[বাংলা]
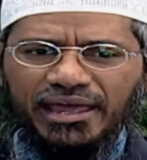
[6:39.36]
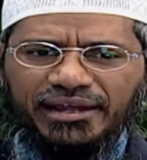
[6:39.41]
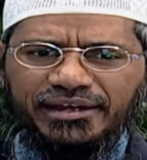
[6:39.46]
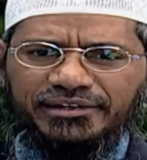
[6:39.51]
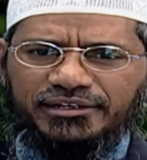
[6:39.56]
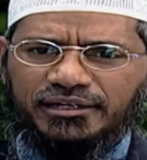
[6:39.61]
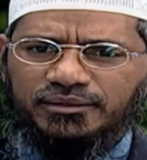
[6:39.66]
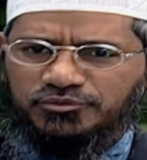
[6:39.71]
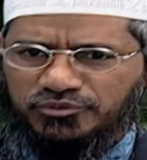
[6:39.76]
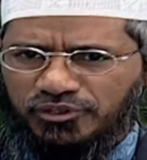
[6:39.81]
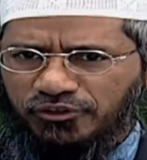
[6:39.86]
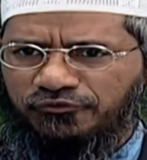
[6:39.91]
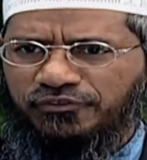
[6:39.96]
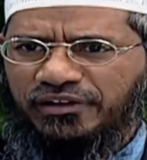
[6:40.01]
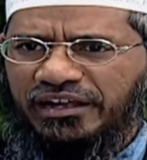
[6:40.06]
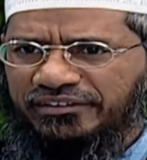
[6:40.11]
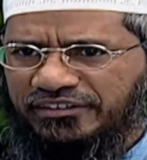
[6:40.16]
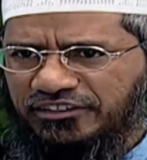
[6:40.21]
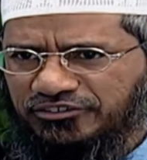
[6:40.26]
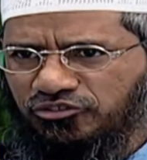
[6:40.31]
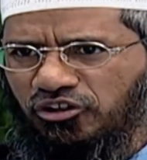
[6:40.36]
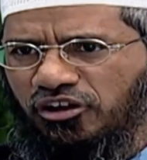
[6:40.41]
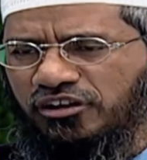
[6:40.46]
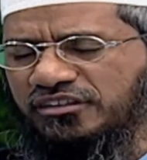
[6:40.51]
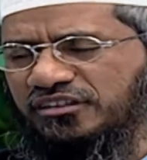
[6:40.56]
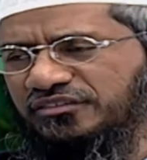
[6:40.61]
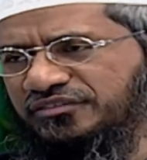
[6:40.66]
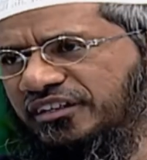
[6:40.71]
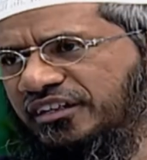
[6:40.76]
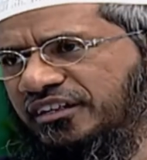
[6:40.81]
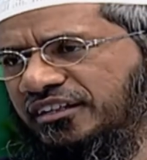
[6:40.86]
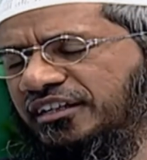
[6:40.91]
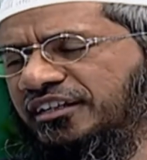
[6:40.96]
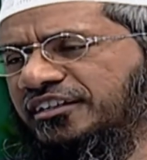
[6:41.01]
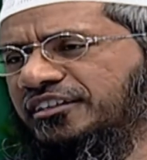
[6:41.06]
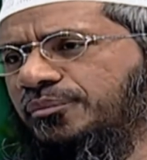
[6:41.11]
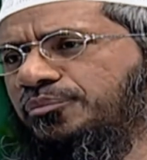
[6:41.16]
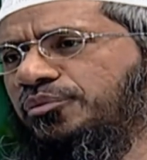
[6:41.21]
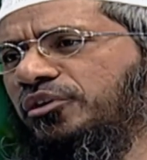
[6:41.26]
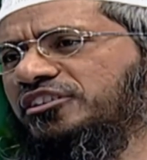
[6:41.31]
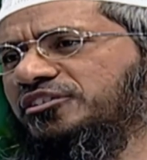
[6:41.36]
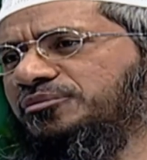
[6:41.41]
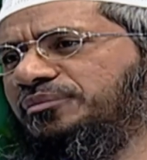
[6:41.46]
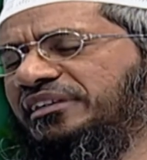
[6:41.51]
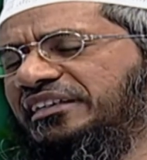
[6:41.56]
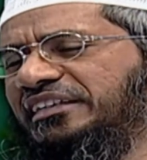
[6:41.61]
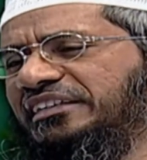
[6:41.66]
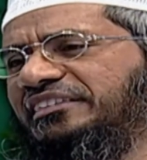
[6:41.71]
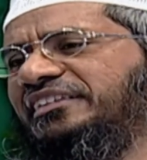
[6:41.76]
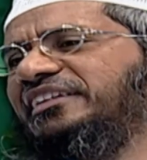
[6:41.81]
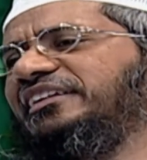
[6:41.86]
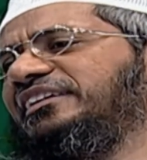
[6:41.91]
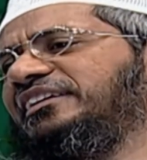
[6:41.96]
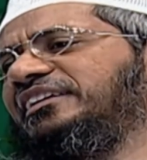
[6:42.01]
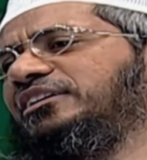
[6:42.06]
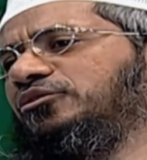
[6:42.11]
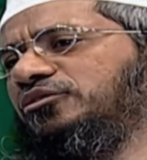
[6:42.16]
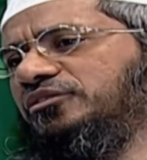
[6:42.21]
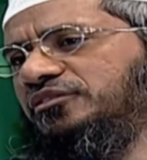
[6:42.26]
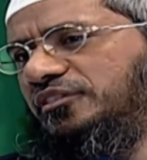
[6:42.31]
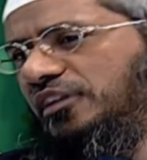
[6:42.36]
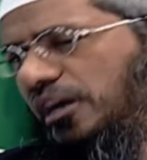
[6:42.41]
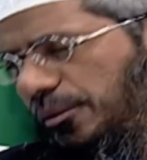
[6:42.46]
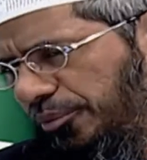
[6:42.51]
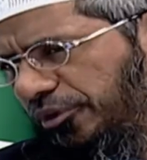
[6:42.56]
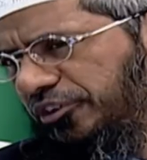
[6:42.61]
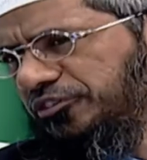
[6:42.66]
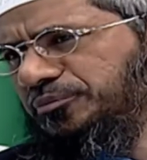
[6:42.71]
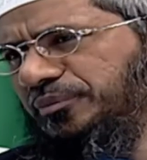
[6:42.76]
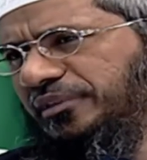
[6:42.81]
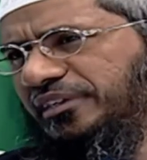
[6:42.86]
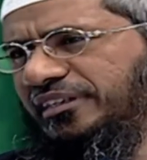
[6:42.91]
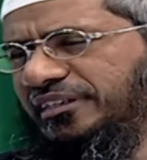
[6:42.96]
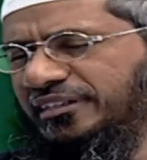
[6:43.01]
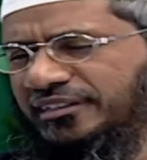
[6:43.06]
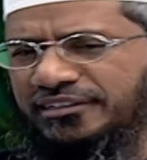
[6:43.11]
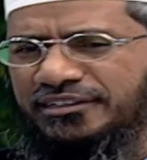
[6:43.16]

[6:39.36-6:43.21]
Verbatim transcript: আর ওজনের ব্যাপারে বিশেষজ্ঞগণ বলেন হবে আনুমানিক তিন কেজি আনুমানিক